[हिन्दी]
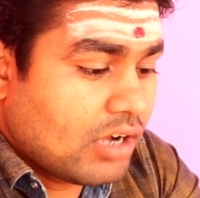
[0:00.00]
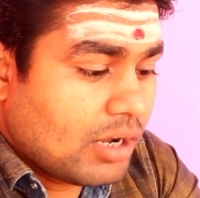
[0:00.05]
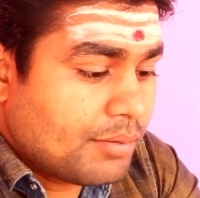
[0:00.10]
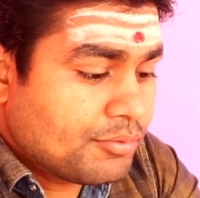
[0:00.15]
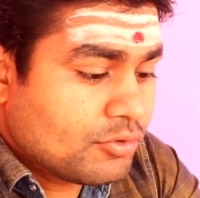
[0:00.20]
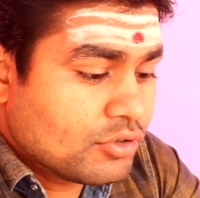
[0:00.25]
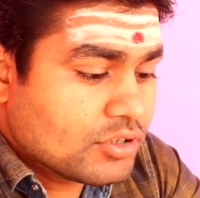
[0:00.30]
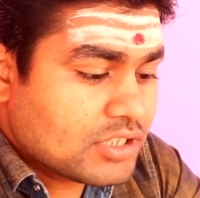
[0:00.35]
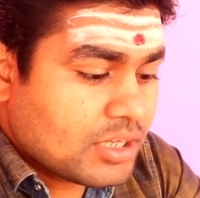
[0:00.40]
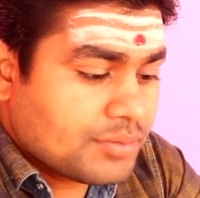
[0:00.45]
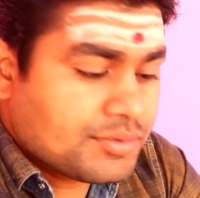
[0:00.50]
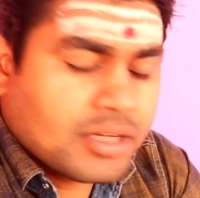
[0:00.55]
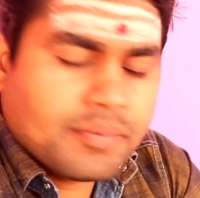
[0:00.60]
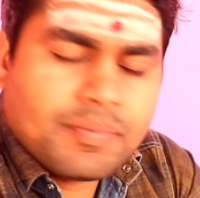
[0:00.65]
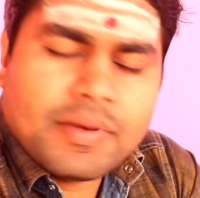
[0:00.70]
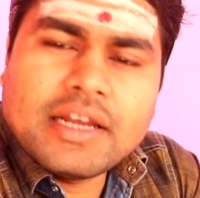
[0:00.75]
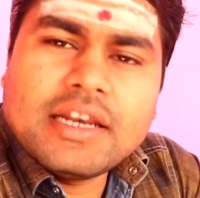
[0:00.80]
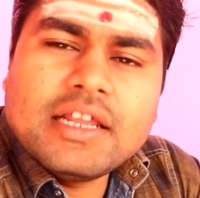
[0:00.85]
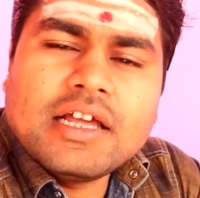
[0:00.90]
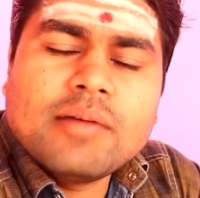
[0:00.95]
हूं आपको सबसे
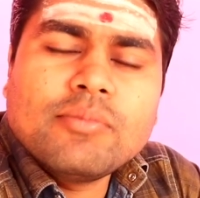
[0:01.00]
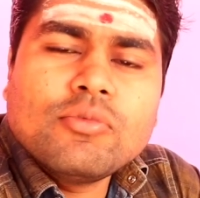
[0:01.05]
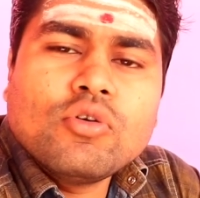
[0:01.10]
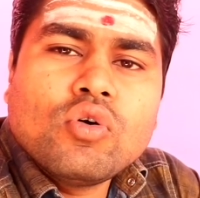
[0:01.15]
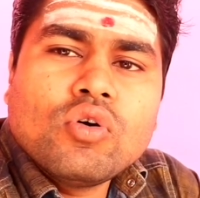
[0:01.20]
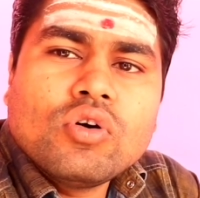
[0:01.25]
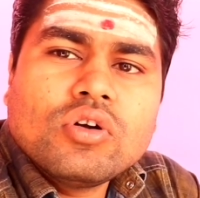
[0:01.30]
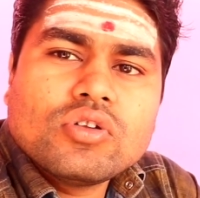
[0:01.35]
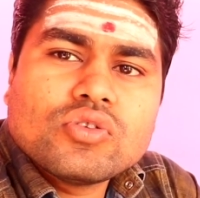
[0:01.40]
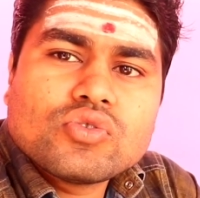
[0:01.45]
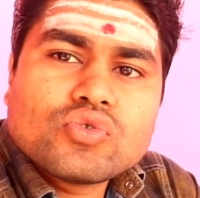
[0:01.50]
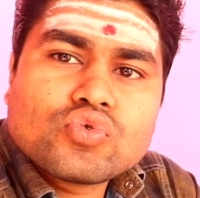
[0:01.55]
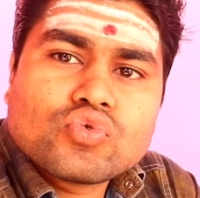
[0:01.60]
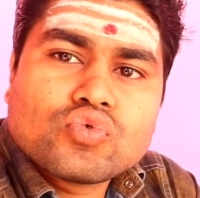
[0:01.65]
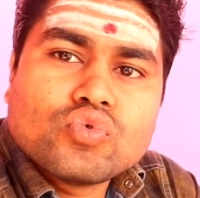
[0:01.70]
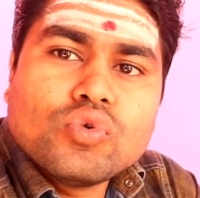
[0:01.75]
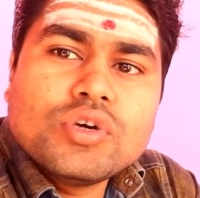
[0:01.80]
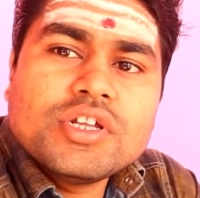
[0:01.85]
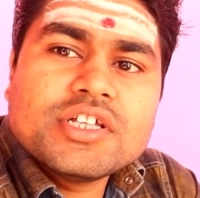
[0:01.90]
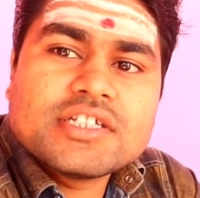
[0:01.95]
पहले हम लोग
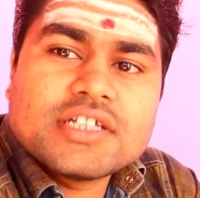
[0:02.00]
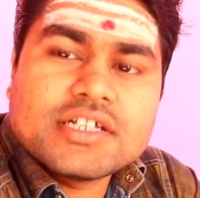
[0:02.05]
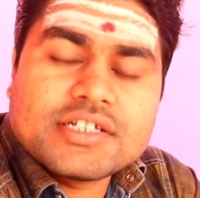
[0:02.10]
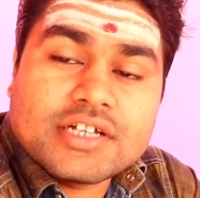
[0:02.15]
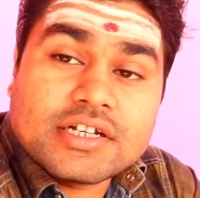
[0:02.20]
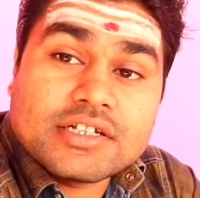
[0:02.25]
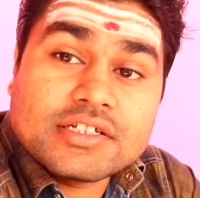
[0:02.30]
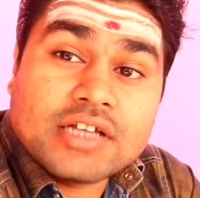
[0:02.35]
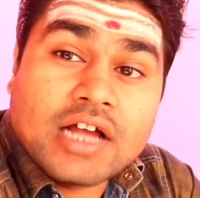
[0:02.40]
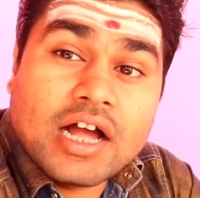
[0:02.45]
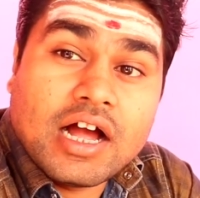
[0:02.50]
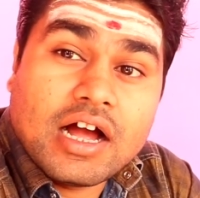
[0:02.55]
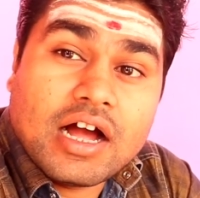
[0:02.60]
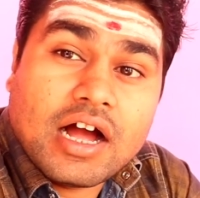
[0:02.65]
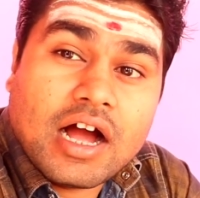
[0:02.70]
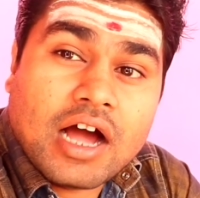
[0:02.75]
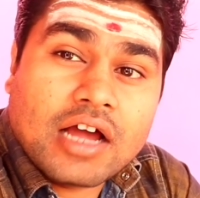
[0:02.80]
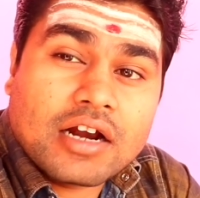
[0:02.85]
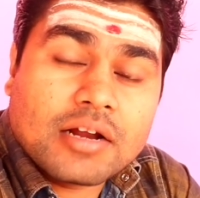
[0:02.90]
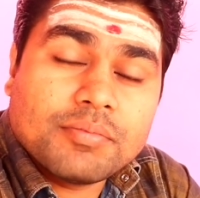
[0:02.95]
सूर्य से चर्चा
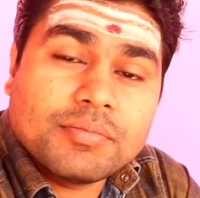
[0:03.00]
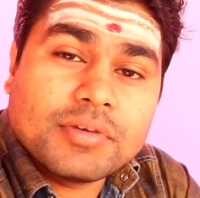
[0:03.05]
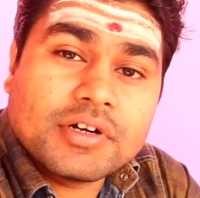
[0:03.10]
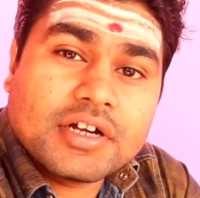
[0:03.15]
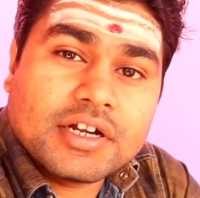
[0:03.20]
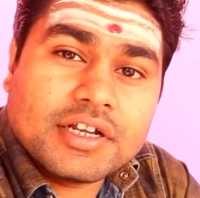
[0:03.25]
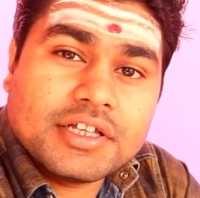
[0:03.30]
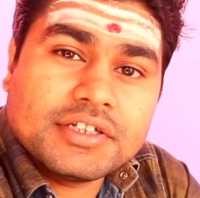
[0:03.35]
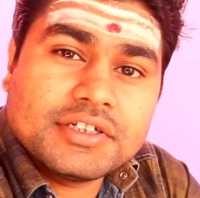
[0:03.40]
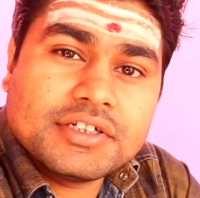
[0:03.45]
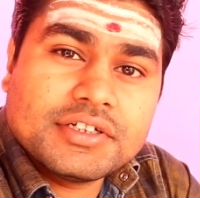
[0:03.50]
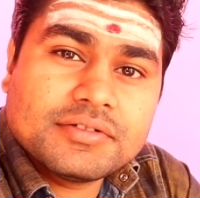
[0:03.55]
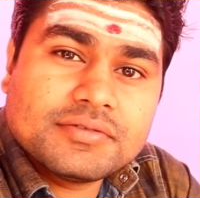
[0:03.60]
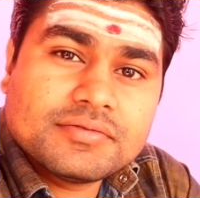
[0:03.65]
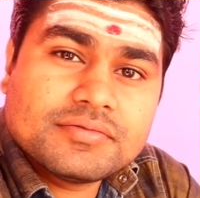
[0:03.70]
आरंभ करेंगे